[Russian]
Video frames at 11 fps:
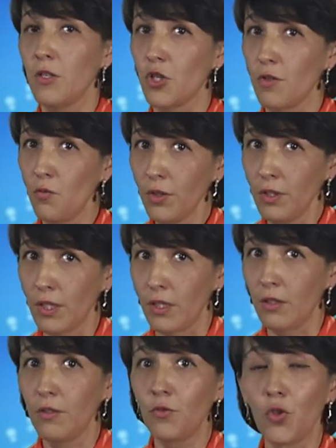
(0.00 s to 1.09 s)
Животные,
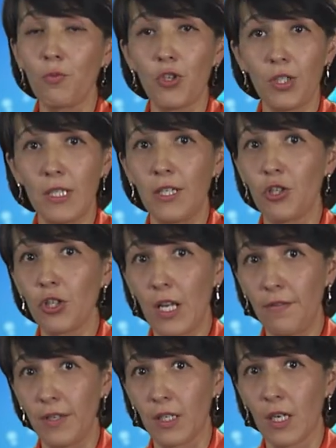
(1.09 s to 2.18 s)
в том числе и
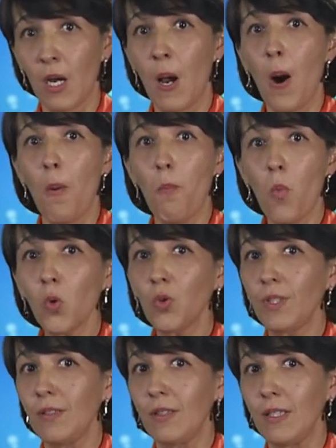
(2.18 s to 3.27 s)
человек, могут
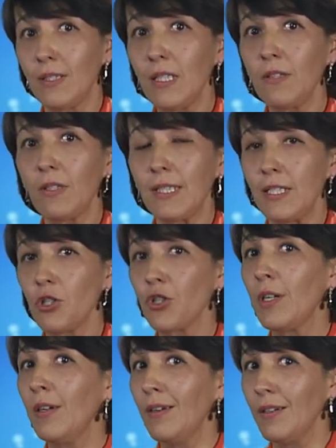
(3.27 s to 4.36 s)
синтезировать лишь
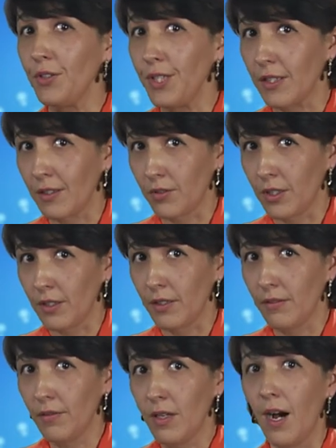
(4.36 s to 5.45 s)
некоторые.
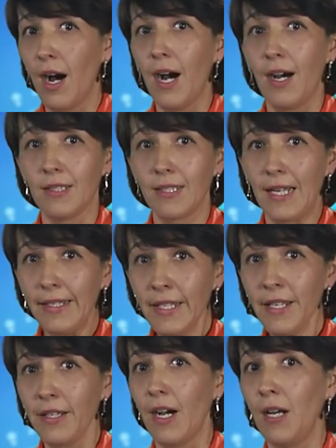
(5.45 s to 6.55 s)
А
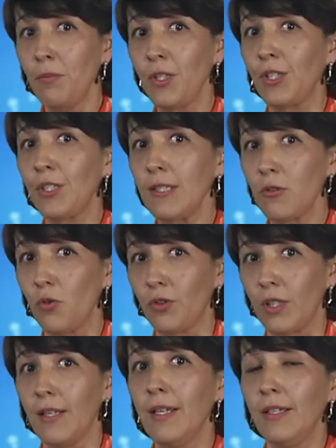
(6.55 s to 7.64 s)
остальные
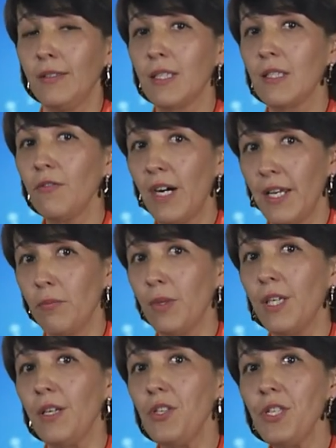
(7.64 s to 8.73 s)
аминокислоты,
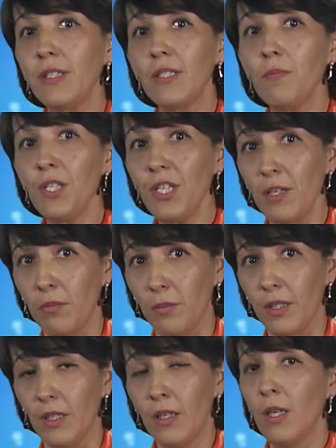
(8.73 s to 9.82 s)
называемые
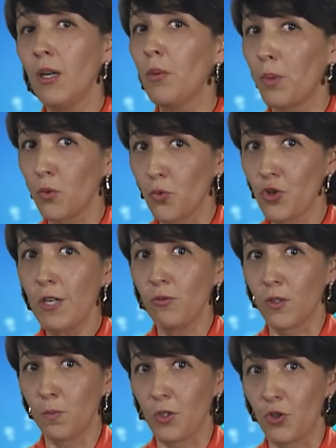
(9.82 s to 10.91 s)
незаменимыми, получают
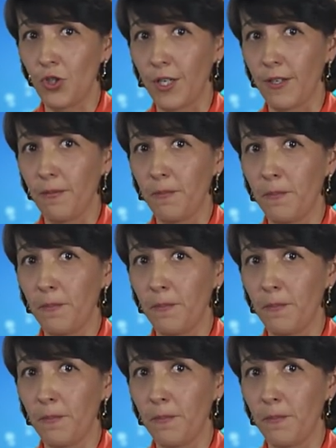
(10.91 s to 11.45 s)
с пищей.